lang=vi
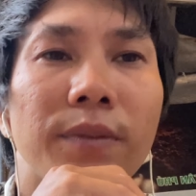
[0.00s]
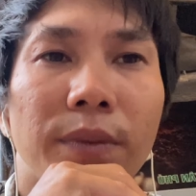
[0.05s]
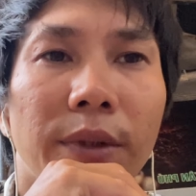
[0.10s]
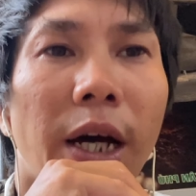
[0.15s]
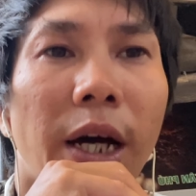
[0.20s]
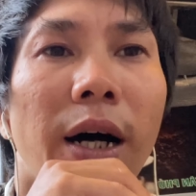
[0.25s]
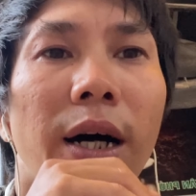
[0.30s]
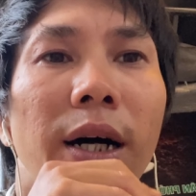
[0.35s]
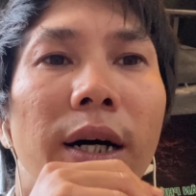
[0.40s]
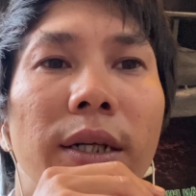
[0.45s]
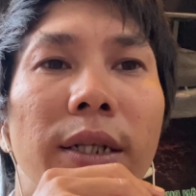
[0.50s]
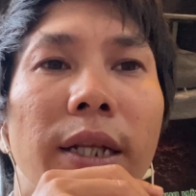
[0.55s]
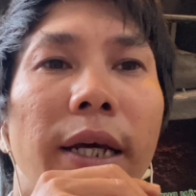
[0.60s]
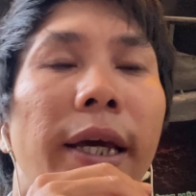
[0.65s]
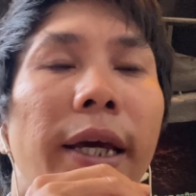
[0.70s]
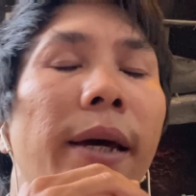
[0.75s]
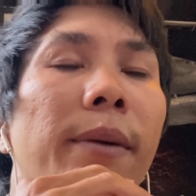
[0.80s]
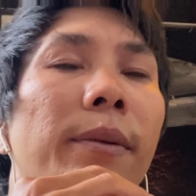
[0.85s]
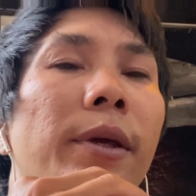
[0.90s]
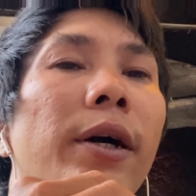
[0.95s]
đó thì
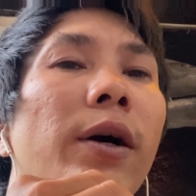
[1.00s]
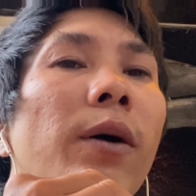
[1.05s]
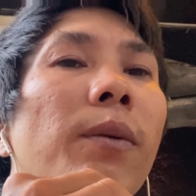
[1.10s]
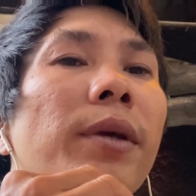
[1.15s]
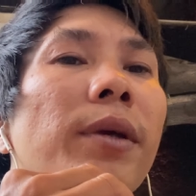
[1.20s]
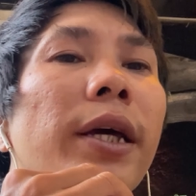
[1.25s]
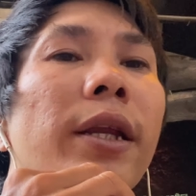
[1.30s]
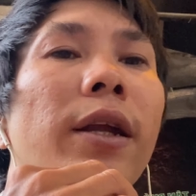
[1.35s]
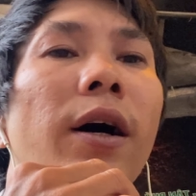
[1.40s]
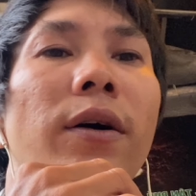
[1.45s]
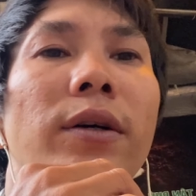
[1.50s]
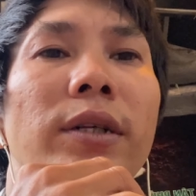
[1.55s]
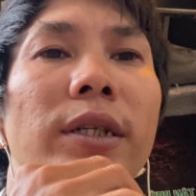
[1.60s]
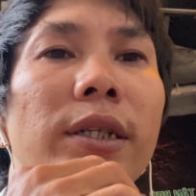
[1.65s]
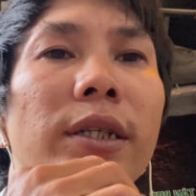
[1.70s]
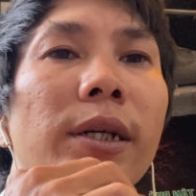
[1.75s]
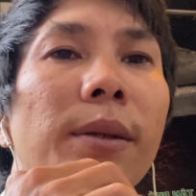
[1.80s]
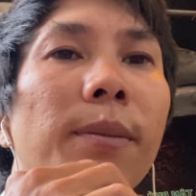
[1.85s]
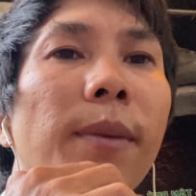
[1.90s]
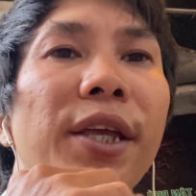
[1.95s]
em chị cũng chỉ nói
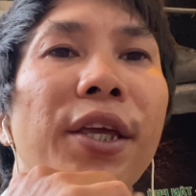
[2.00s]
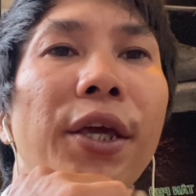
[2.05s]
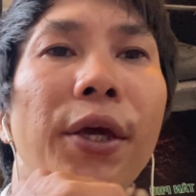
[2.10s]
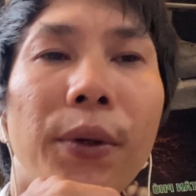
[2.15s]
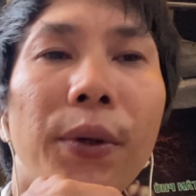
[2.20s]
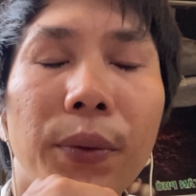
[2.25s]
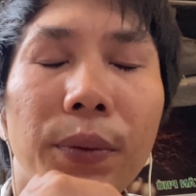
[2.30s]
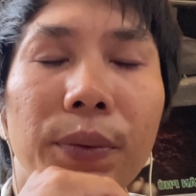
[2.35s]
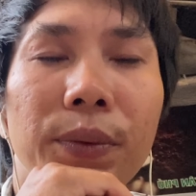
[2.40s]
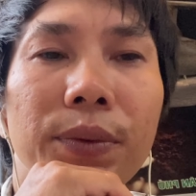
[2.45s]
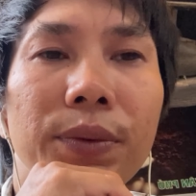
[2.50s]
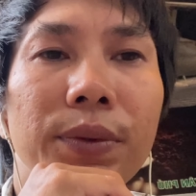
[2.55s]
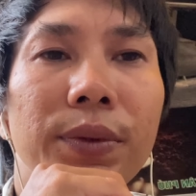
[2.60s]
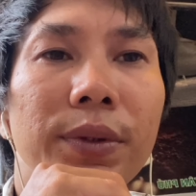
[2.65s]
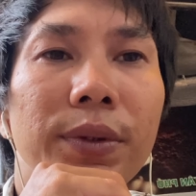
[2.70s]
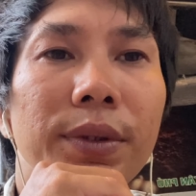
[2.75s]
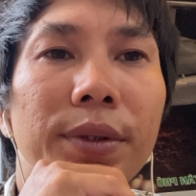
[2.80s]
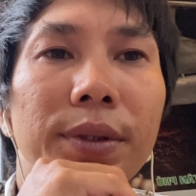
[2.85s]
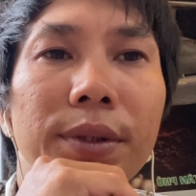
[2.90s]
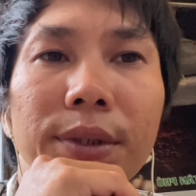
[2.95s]
được bấy nhiêu
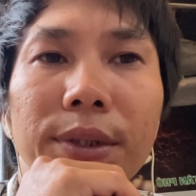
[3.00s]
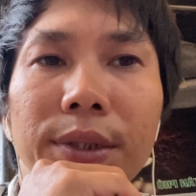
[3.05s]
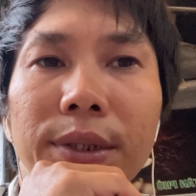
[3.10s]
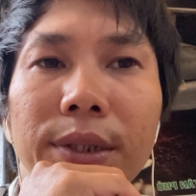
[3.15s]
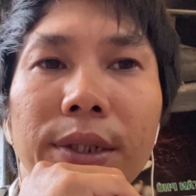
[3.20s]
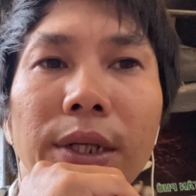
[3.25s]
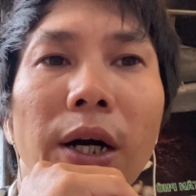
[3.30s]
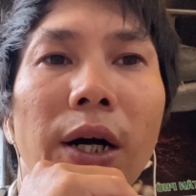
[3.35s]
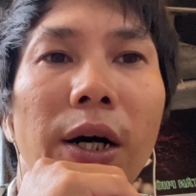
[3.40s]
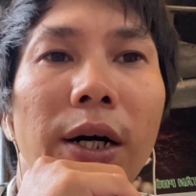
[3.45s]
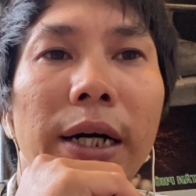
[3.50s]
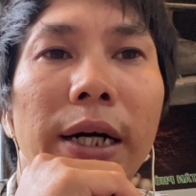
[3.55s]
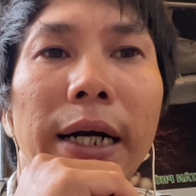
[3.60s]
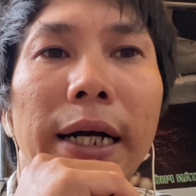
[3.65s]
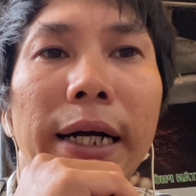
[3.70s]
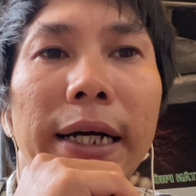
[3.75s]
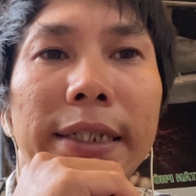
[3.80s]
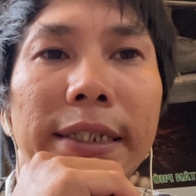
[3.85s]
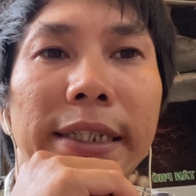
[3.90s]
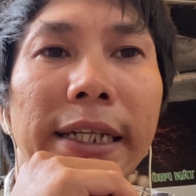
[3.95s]
còn
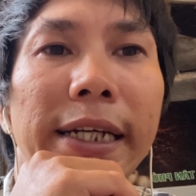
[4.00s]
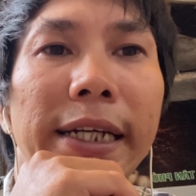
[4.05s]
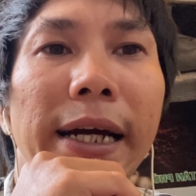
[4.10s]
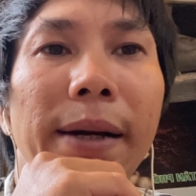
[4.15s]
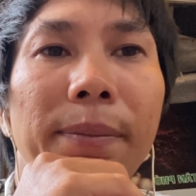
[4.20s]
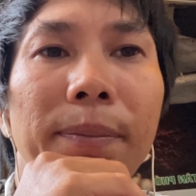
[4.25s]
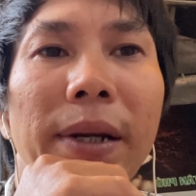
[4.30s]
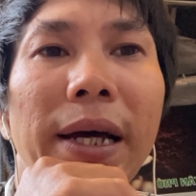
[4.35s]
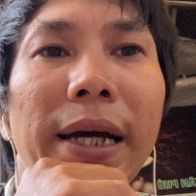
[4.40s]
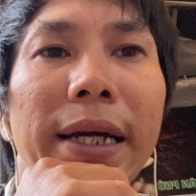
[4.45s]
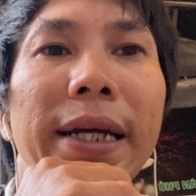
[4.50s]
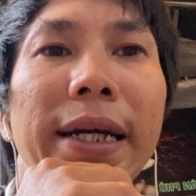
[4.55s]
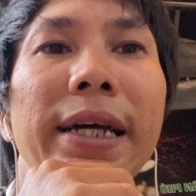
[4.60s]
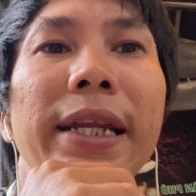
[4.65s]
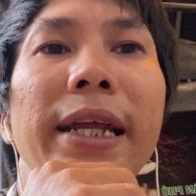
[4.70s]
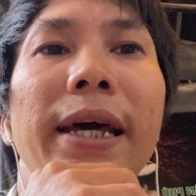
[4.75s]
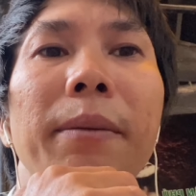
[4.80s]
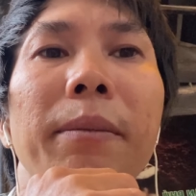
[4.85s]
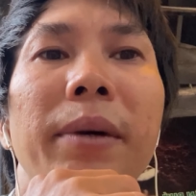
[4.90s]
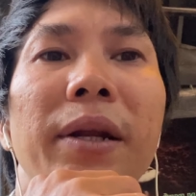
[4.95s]
à, sẽ gặp lại các anh
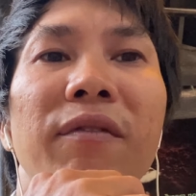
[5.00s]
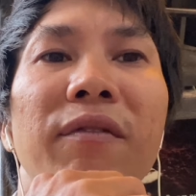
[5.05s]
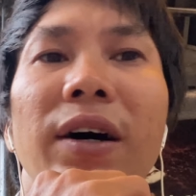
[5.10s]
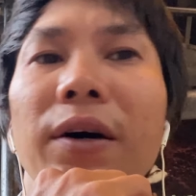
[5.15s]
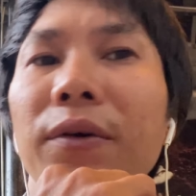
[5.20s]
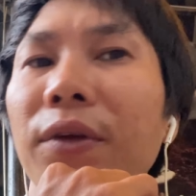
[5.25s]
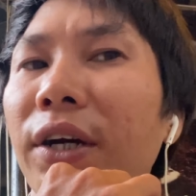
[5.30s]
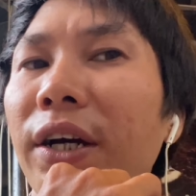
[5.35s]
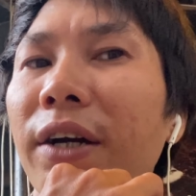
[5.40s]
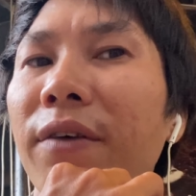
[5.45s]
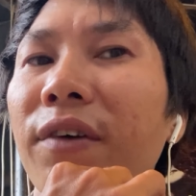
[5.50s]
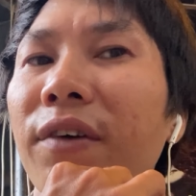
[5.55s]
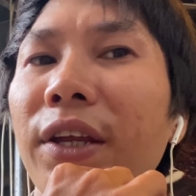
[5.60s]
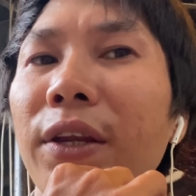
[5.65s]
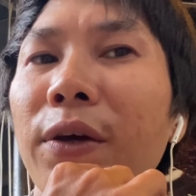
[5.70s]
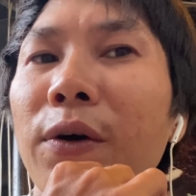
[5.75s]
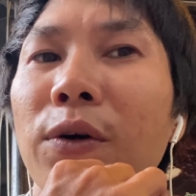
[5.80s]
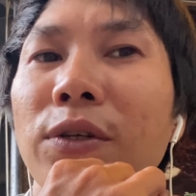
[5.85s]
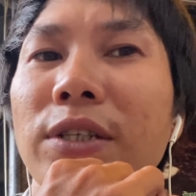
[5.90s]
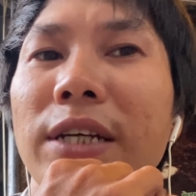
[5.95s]
em mình vào những cái
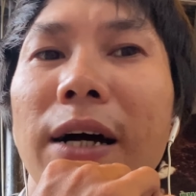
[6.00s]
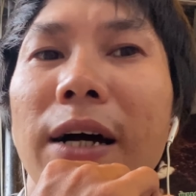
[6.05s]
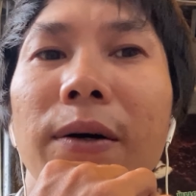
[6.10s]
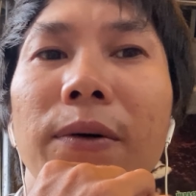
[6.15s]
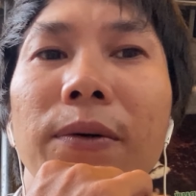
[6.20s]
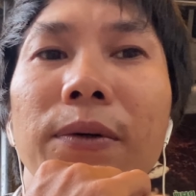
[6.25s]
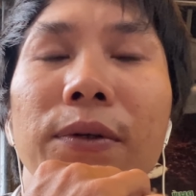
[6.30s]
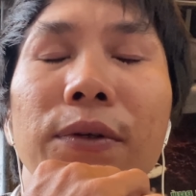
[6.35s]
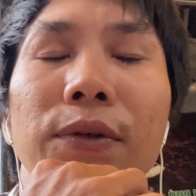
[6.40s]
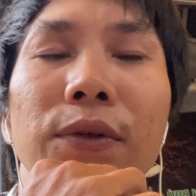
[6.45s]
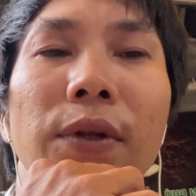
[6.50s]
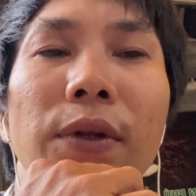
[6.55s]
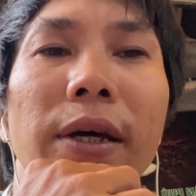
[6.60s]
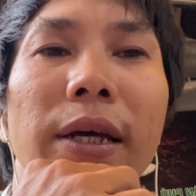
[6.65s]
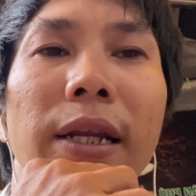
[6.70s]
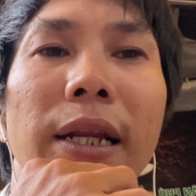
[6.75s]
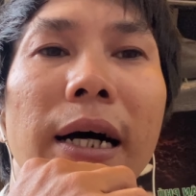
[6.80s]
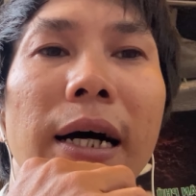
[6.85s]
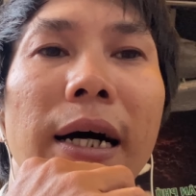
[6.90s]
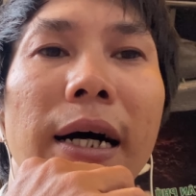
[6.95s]
video sau tuy
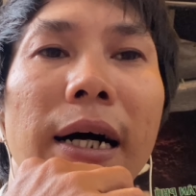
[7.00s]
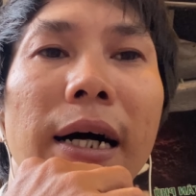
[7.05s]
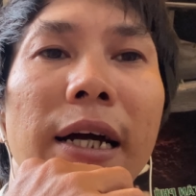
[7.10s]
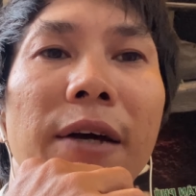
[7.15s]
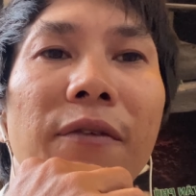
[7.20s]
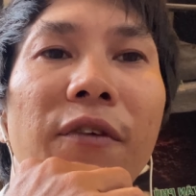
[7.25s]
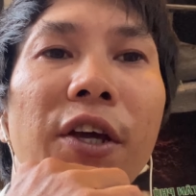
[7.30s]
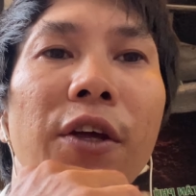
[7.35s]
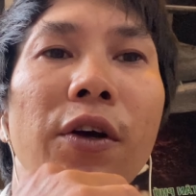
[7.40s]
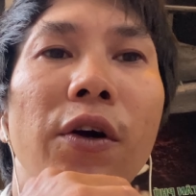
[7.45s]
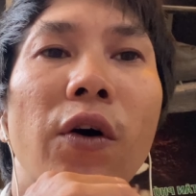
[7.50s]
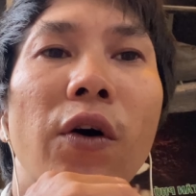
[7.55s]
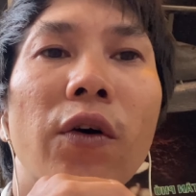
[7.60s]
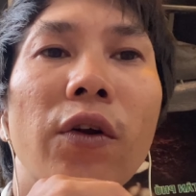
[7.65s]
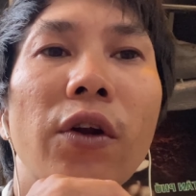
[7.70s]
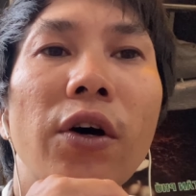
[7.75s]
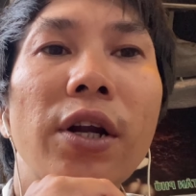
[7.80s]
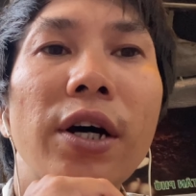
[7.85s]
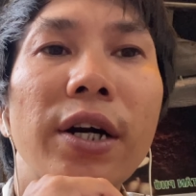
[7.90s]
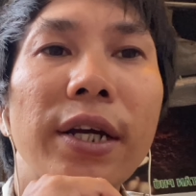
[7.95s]
là cái video
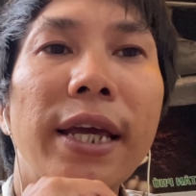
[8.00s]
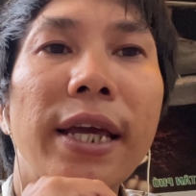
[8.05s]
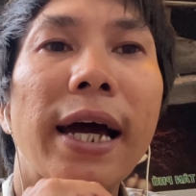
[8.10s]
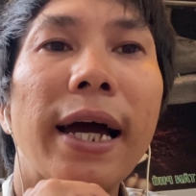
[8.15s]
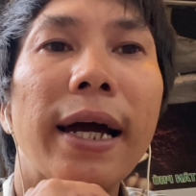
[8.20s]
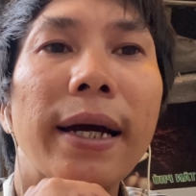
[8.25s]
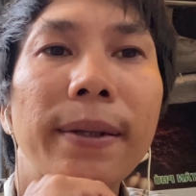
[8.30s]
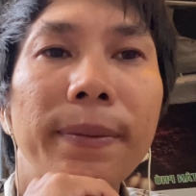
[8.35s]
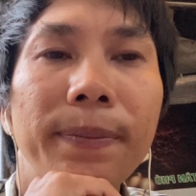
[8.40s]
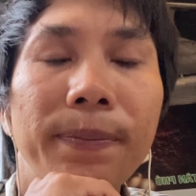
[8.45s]
nó đơn giản